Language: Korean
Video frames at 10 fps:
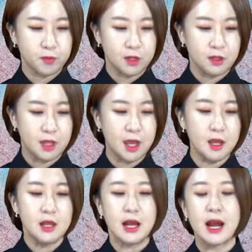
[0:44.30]
근데
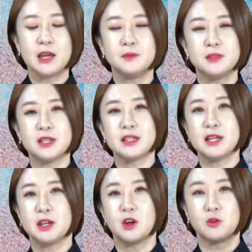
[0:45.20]
가입자
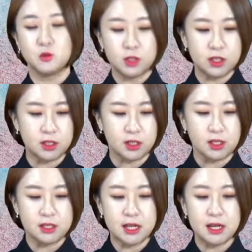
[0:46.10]
자격 취득,
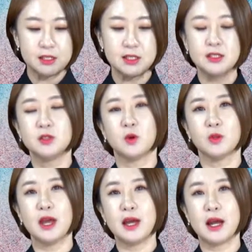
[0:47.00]
상실
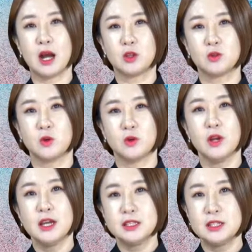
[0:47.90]
신고나 각종
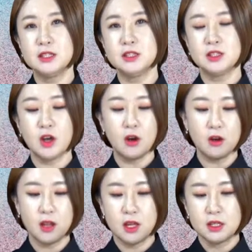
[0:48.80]
신청,
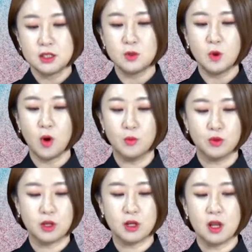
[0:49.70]
신고
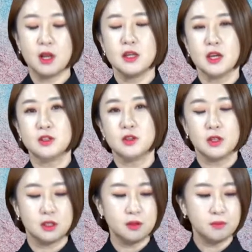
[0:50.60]
업무를
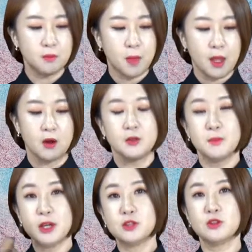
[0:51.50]
예전에는 어,
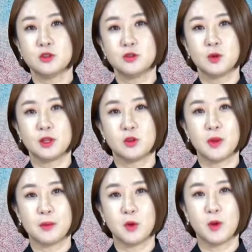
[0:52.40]
팩스로 전송했던
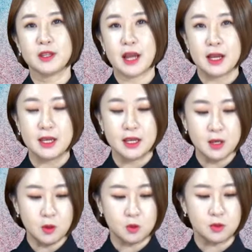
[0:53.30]
방법과
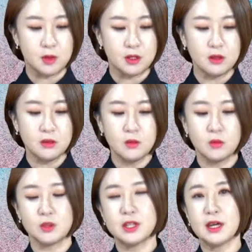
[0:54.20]
달리 요즘에는
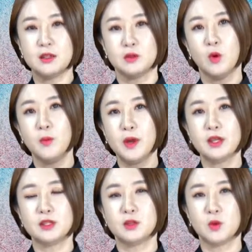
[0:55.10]
뭐 사이트
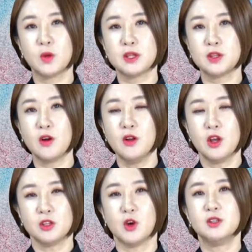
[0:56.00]
홈페이지를 통해서
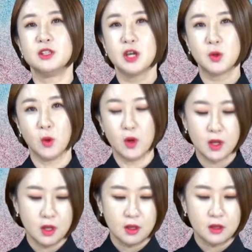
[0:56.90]
전자로
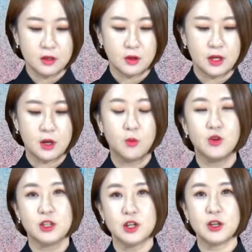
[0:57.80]
그렇게
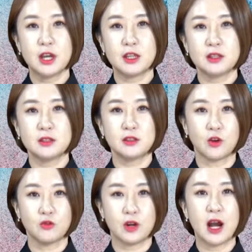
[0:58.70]
업무를 처리하는
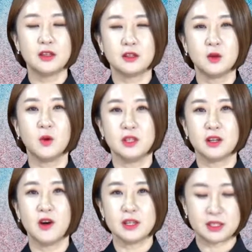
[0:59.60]
경우가 늘고 있는
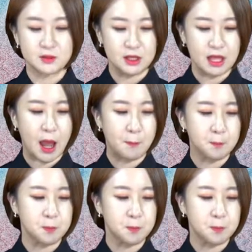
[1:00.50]
것 같습니다.